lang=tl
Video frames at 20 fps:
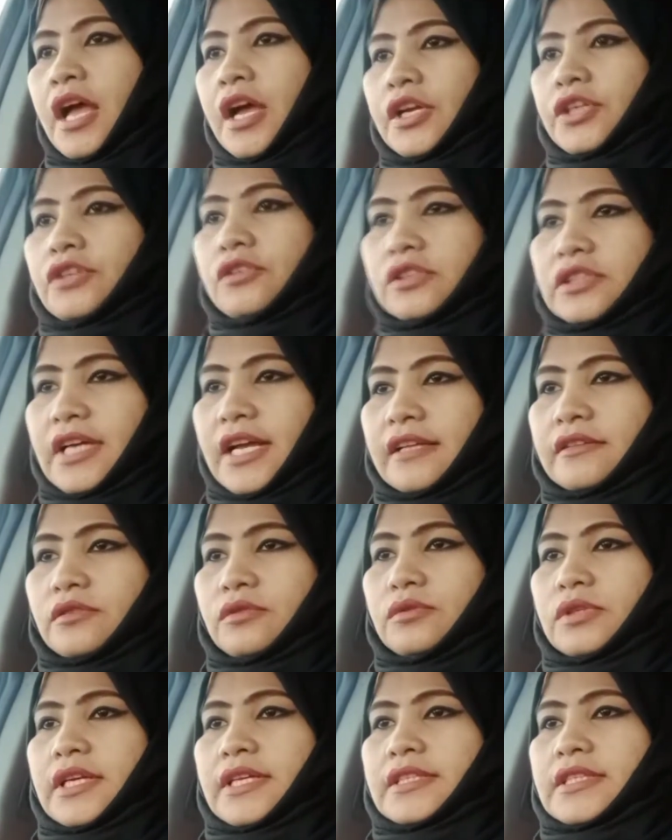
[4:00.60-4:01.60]
yun nga
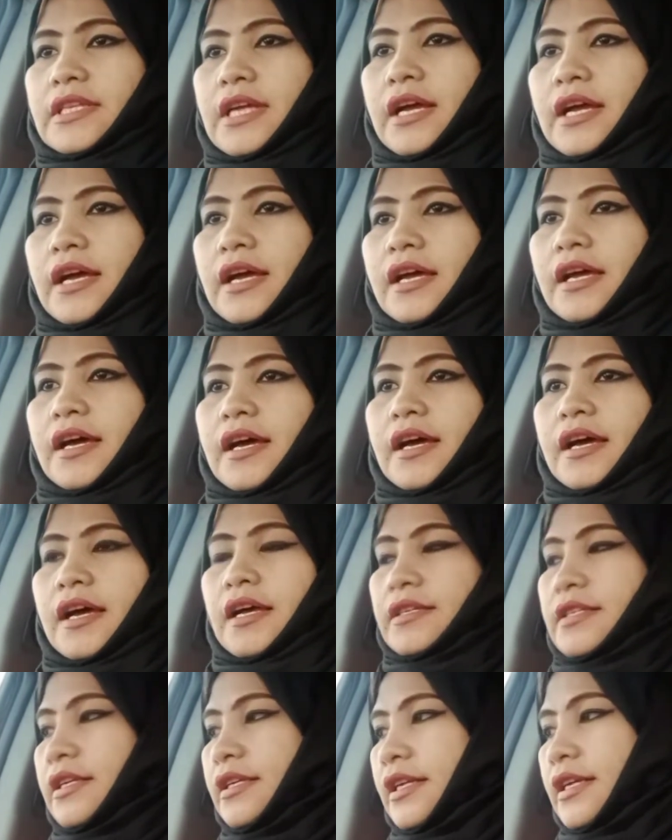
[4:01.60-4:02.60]
tulad sa
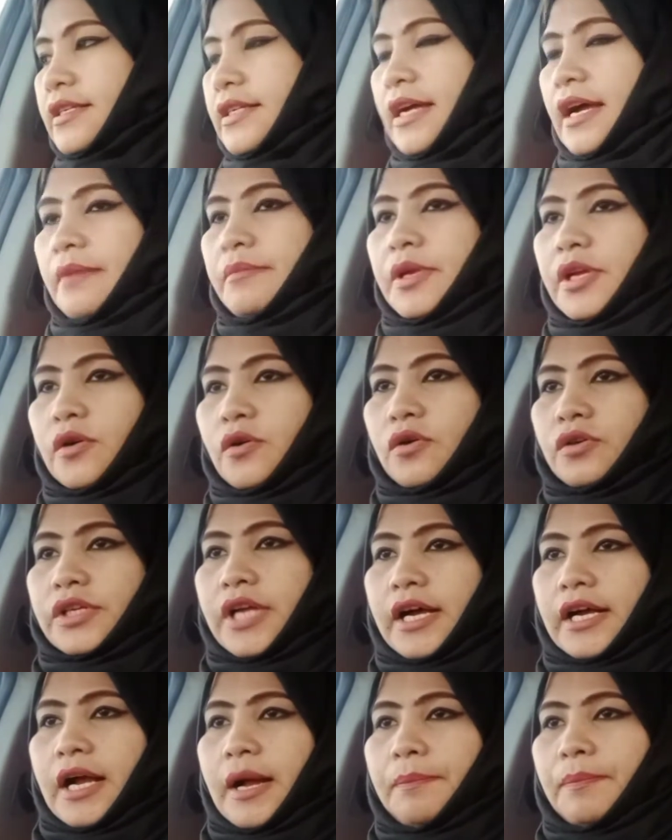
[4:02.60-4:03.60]
sinasabi ko
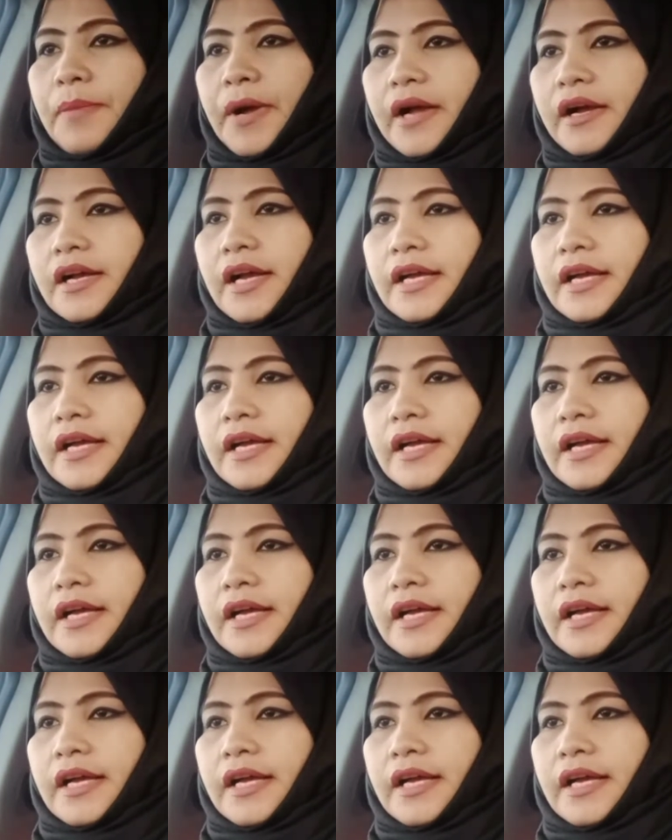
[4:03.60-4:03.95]
na kapag